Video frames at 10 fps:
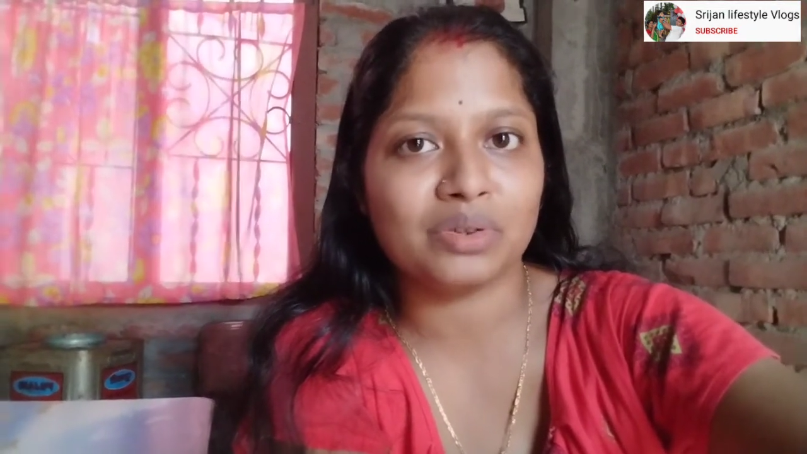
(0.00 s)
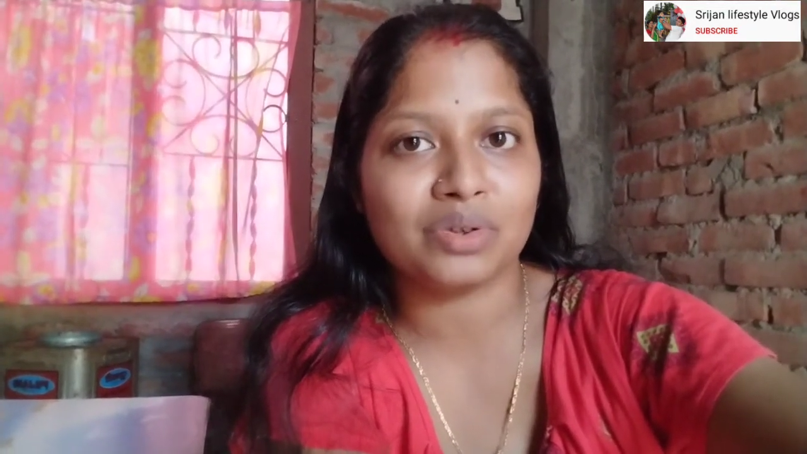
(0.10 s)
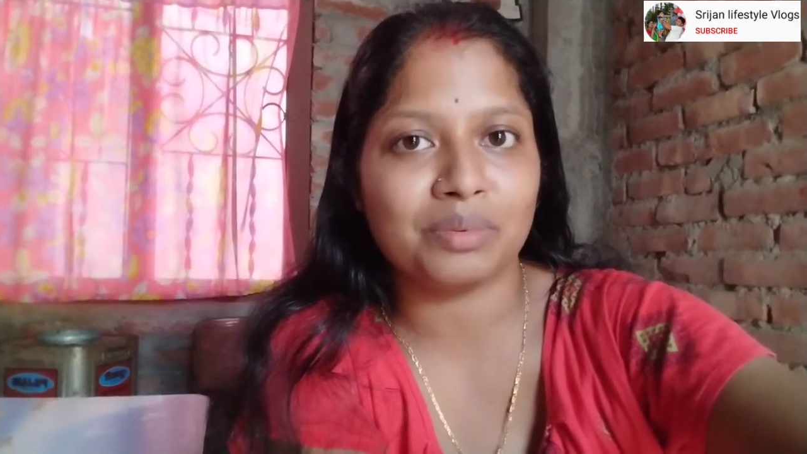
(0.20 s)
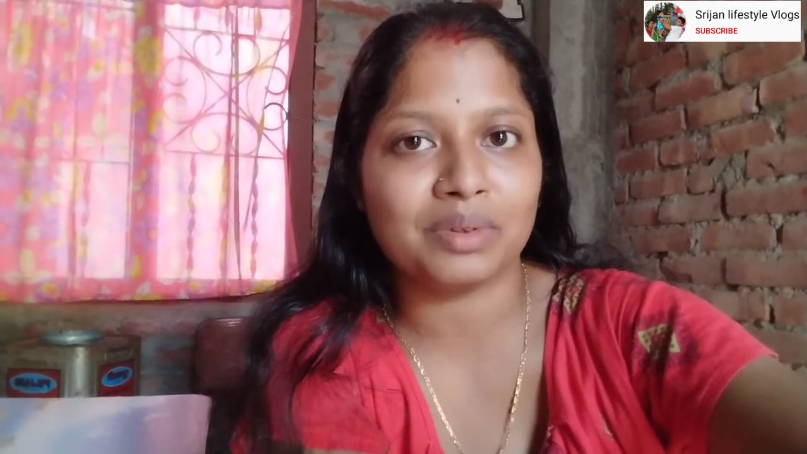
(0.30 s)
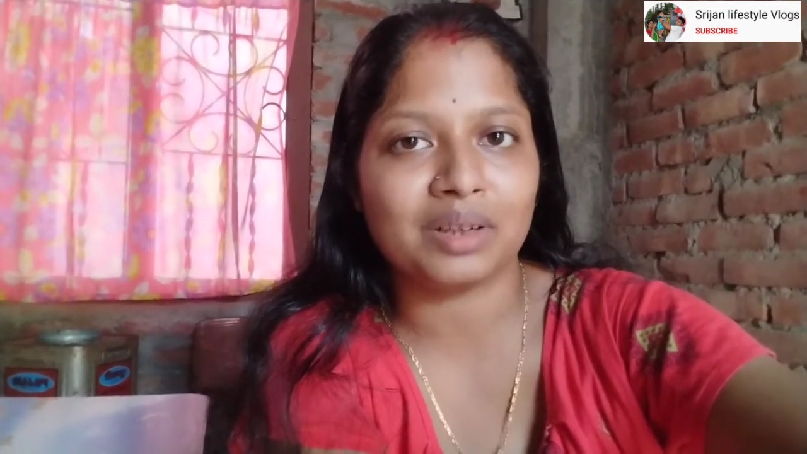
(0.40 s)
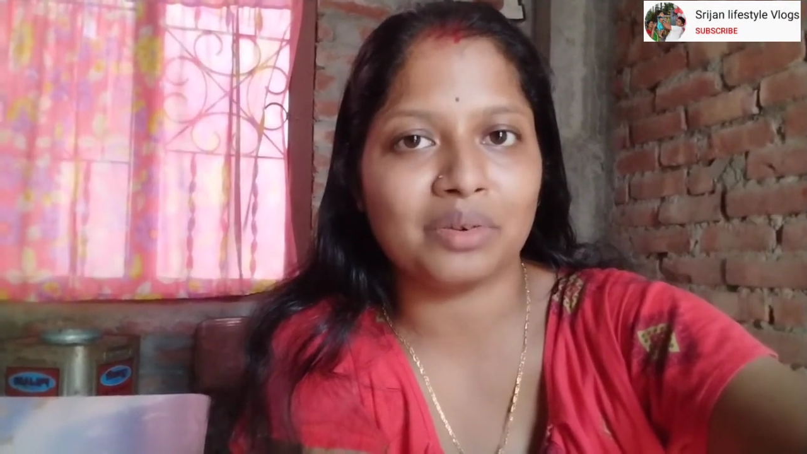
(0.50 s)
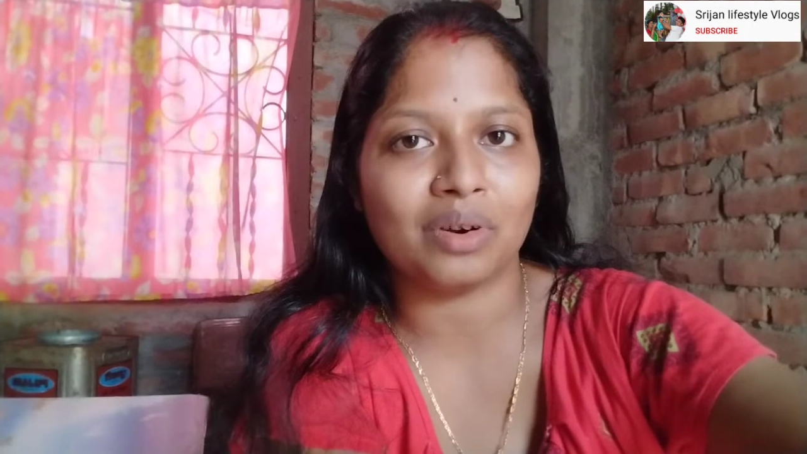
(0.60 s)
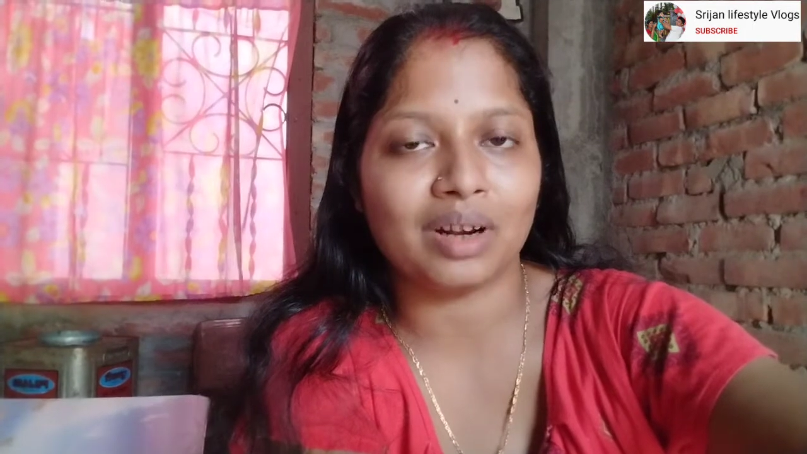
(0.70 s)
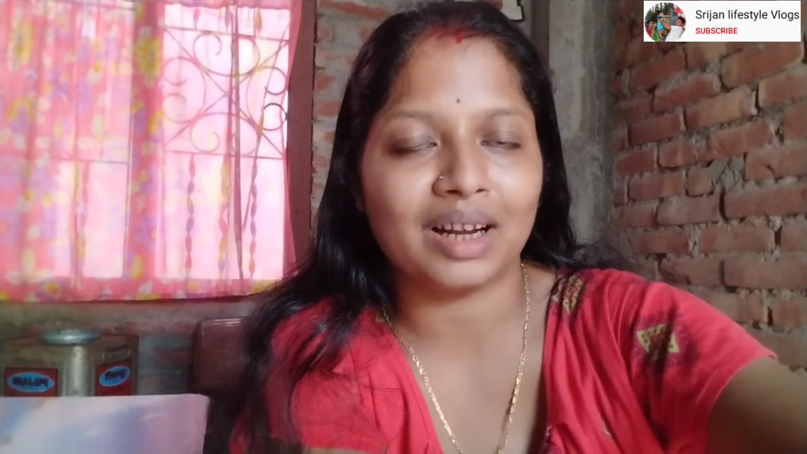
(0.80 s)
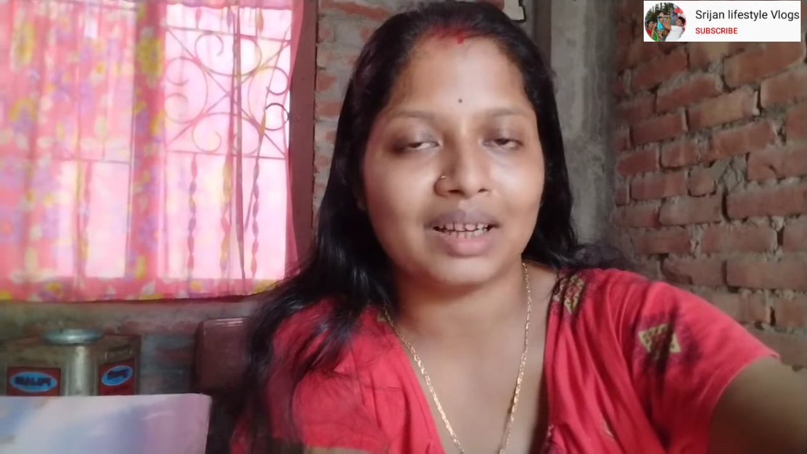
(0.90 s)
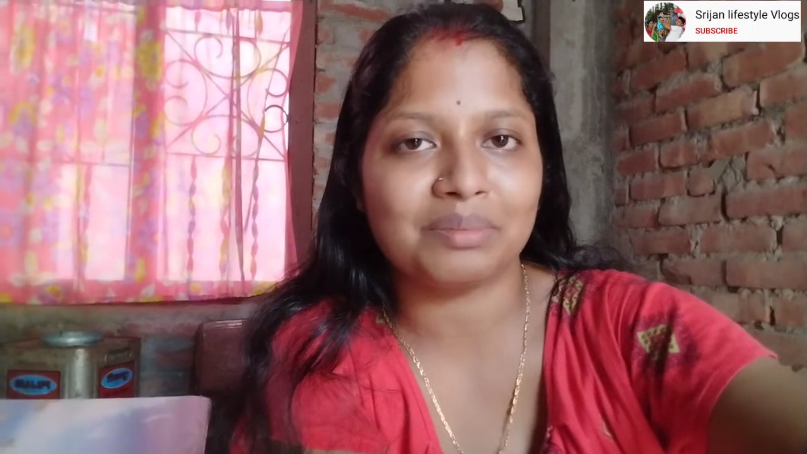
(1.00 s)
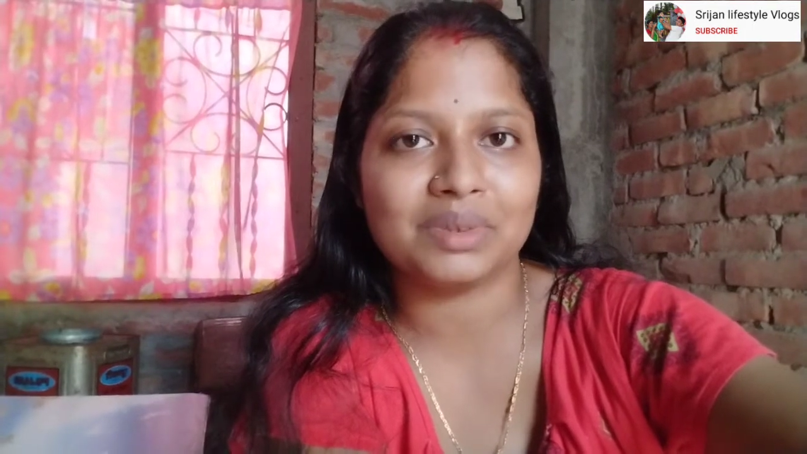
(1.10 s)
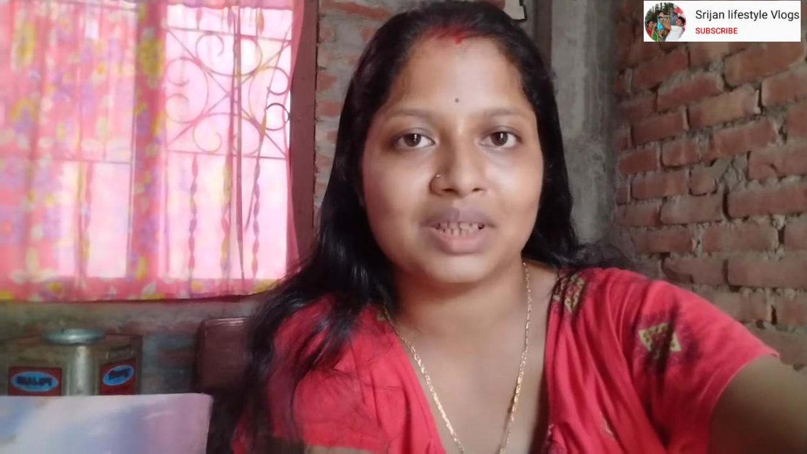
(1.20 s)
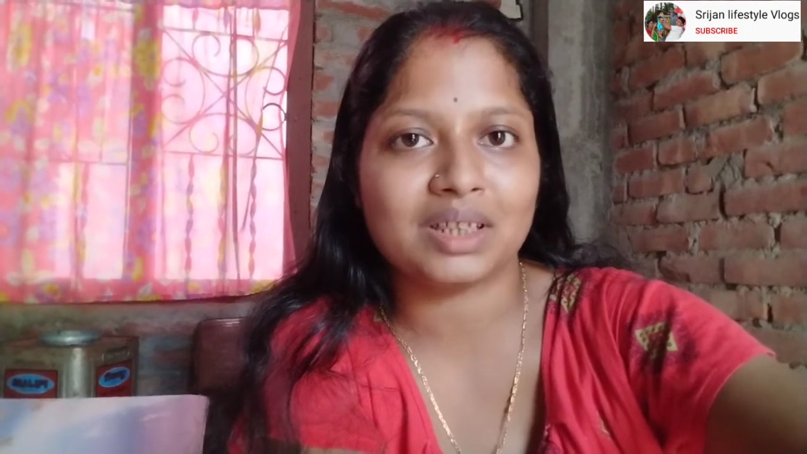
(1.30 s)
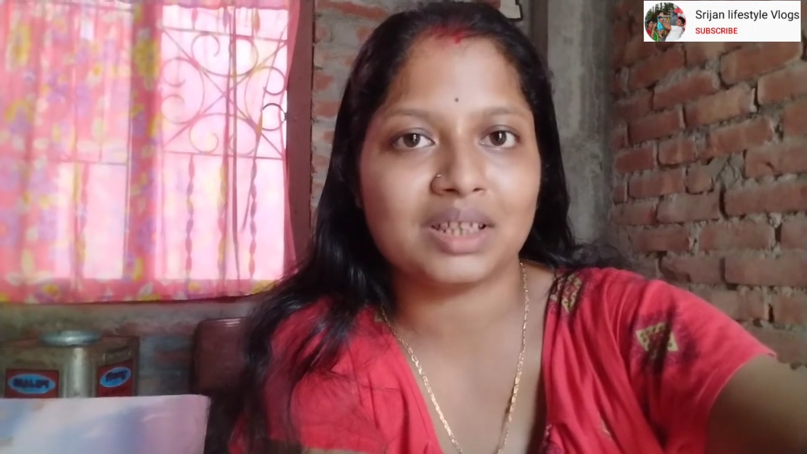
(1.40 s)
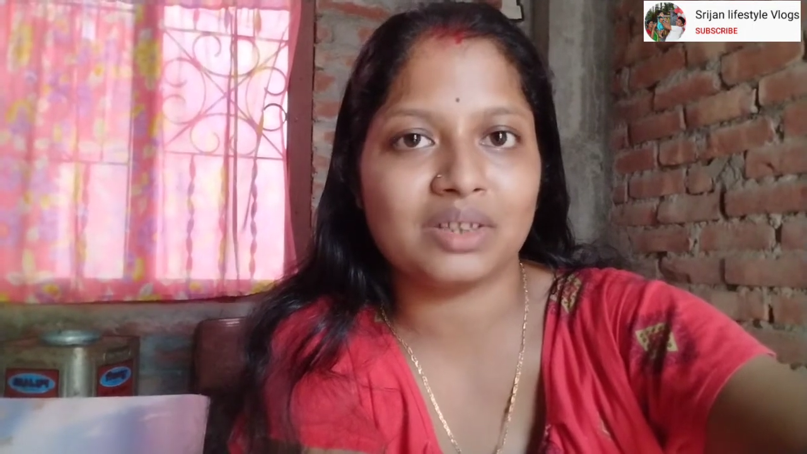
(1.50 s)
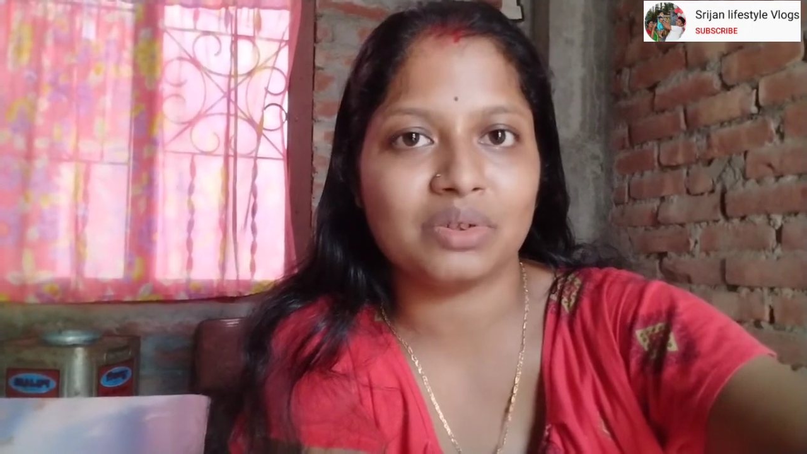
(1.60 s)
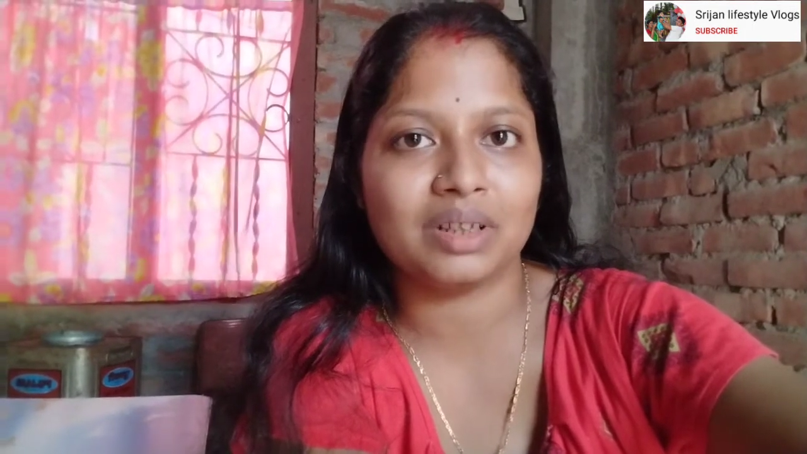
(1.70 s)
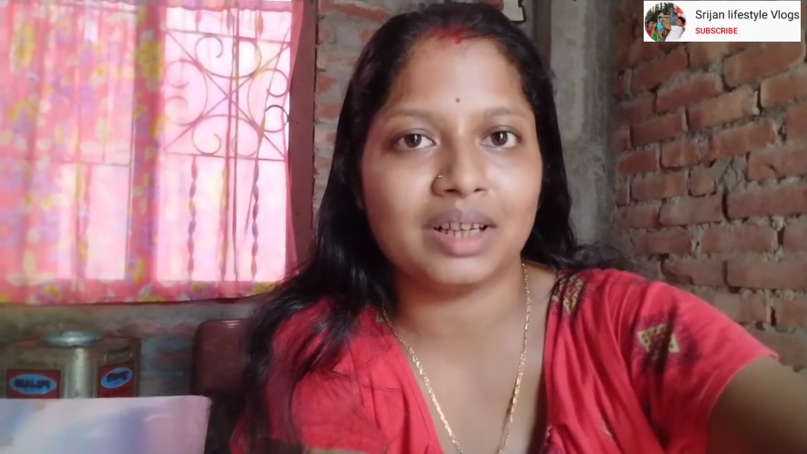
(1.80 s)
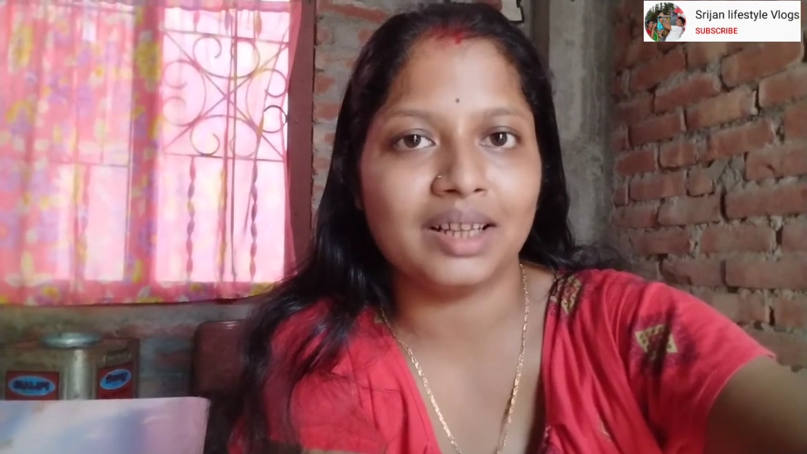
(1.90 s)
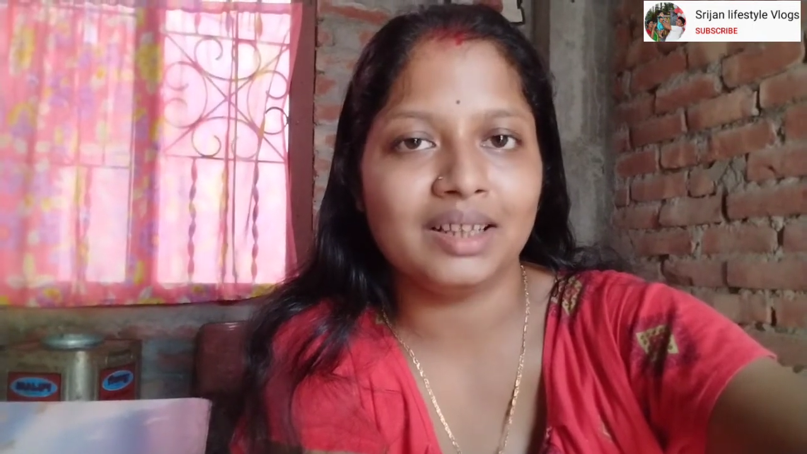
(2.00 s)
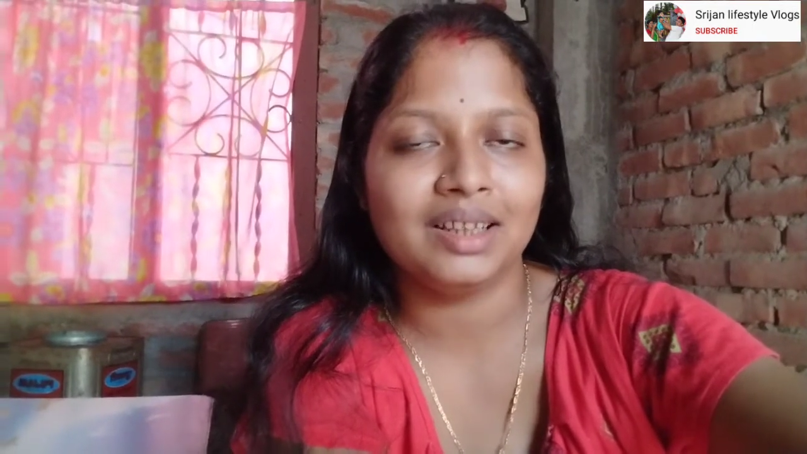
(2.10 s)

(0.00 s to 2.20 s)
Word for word: কিছু আমাদের করা আর বিশেষ কিছুই না